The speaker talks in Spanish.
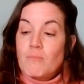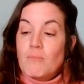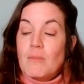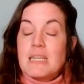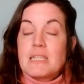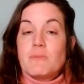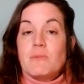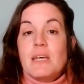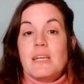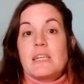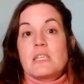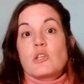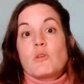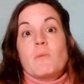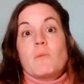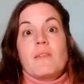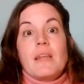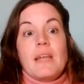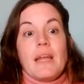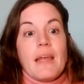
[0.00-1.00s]
más bien
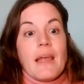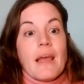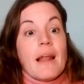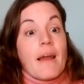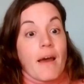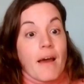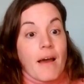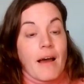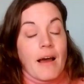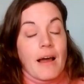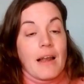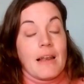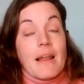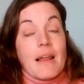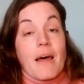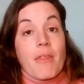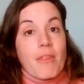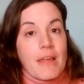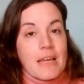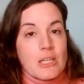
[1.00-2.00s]
eso me dirige al
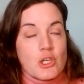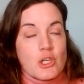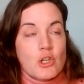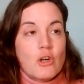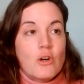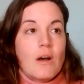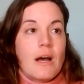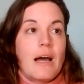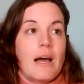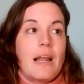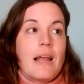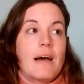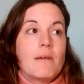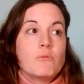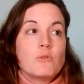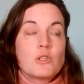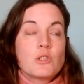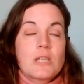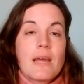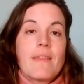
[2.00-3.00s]
acecho, a la
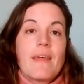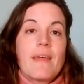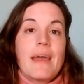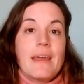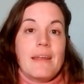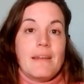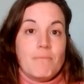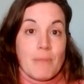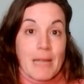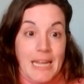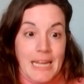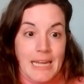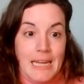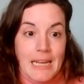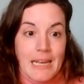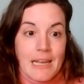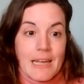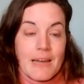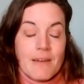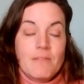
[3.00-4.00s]
búsqueda en
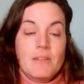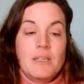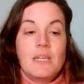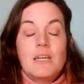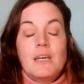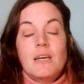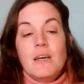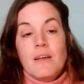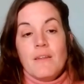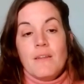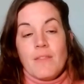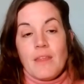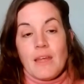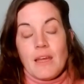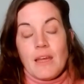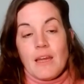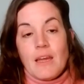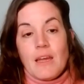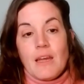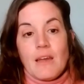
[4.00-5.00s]
vigilia
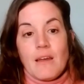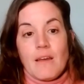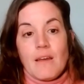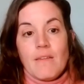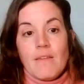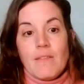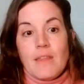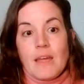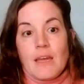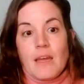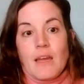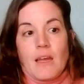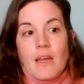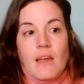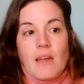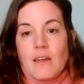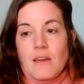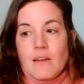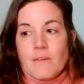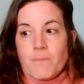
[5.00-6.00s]
de
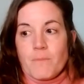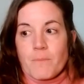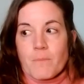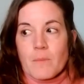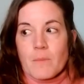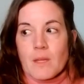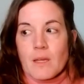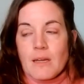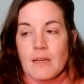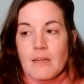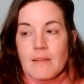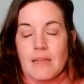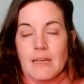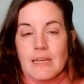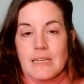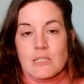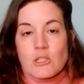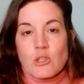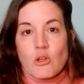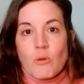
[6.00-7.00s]

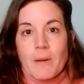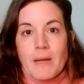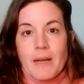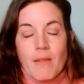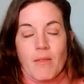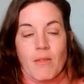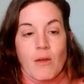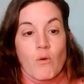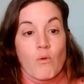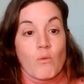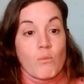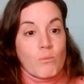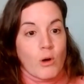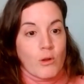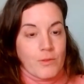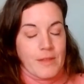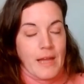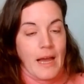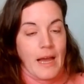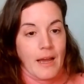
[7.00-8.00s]
de esto parece un
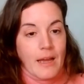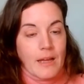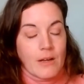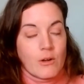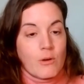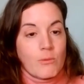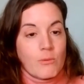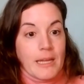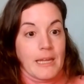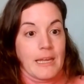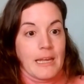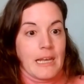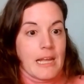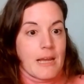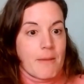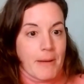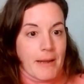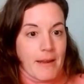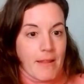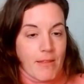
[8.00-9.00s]
montaje, ¿no?
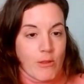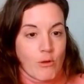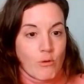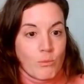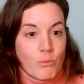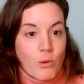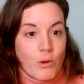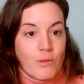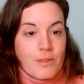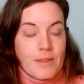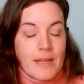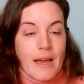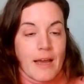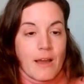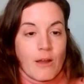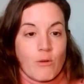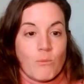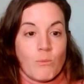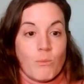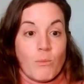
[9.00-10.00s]
Vigilia parece un
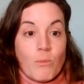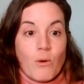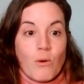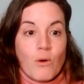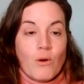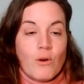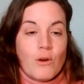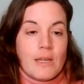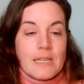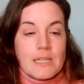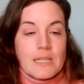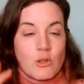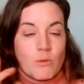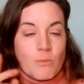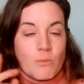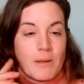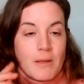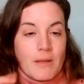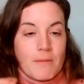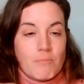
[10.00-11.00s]
montaje un poco y
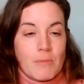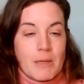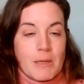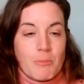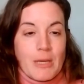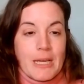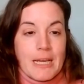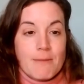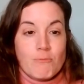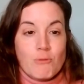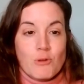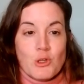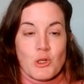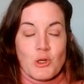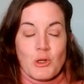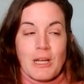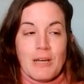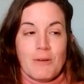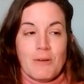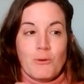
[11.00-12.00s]
eso me, pica
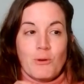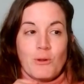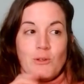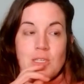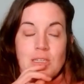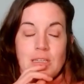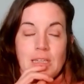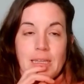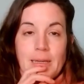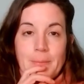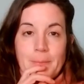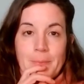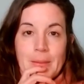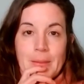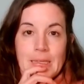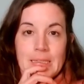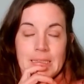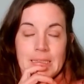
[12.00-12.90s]
mucho la curiosidad.